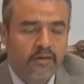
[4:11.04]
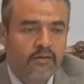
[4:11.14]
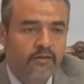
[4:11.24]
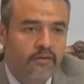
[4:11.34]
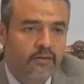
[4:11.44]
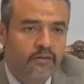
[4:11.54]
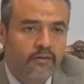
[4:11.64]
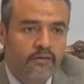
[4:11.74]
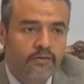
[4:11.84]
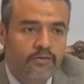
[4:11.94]

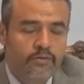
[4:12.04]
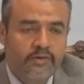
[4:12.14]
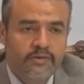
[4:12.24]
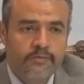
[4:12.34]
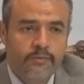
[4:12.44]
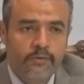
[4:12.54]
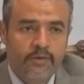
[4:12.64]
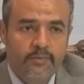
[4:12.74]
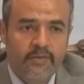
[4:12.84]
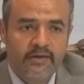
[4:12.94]
آه، during this
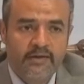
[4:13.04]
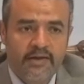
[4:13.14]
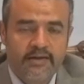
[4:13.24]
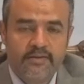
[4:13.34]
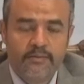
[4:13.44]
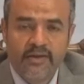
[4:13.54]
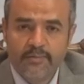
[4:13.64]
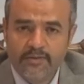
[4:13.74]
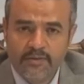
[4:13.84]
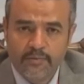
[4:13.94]
follow up كان الكالسيوم
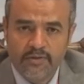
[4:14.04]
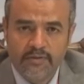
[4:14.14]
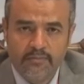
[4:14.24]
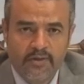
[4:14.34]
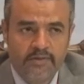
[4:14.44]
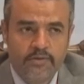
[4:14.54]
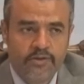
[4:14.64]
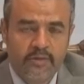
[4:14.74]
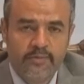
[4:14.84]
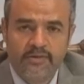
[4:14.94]
دايما طبيعي ما
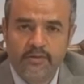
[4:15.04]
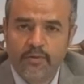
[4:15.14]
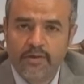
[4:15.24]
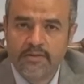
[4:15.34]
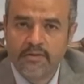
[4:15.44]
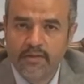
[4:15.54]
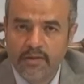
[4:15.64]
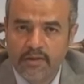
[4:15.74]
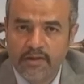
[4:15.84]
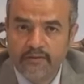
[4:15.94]
حصلش ابدا ان حصل
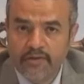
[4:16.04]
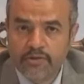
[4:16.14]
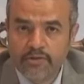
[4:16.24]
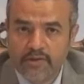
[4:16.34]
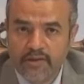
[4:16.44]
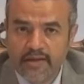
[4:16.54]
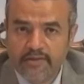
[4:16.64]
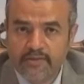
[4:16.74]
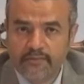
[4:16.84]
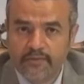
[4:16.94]
elevation
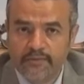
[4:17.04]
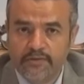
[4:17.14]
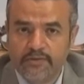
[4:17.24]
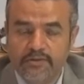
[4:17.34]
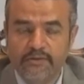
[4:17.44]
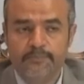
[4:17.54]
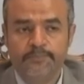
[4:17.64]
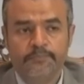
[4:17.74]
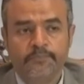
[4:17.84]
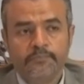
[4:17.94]
للكالسيوم في الفتره دي
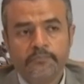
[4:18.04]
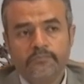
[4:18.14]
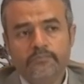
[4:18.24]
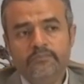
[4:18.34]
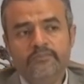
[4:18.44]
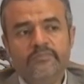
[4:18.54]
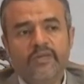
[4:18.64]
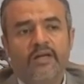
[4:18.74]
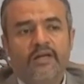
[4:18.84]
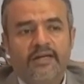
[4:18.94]

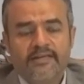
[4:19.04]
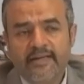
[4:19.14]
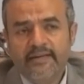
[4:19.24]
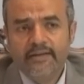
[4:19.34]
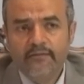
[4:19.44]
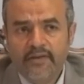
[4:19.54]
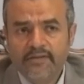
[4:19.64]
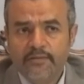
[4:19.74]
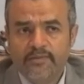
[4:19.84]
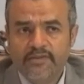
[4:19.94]
كذلك
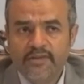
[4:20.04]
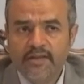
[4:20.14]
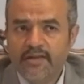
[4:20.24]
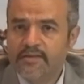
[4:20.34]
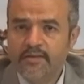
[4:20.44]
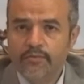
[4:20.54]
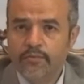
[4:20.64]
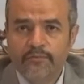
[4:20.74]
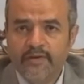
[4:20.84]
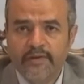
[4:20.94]
الفيتامين دي حصل
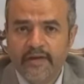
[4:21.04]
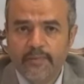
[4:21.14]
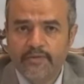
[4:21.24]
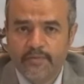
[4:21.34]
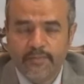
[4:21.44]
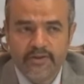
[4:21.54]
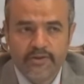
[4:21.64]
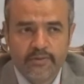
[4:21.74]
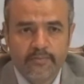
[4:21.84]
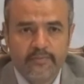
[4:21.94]
له فيري رابيد
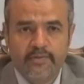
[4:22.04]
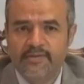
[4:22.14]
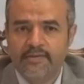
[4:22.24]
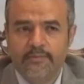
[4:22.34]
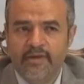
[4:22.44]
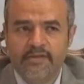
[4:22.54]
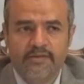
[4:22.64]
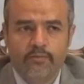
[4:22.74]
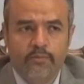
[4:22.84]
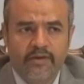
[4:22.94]
ريبليشن
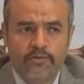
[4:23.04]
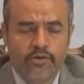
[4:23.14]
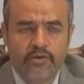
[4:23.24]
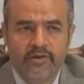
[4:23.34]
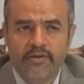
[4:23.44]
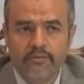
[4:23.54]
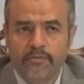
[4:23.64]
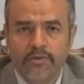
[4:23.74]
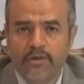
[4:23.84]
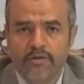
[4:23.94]
بحيث انه بعد شهرين
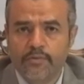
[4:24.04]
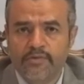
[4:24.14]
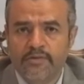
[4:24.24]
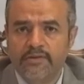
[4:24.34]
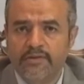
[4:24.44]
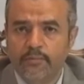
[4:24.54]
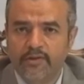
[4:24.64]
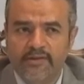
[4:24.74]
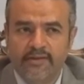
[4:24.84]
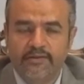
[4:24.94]
كنا خلاص وصلنا
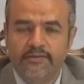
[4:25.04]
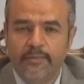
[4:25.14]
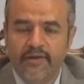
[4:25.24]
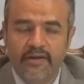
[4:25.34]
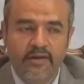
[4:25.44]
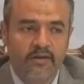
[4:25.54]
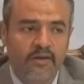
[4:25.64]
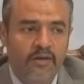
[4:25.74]
للمعدلات الطبيعيه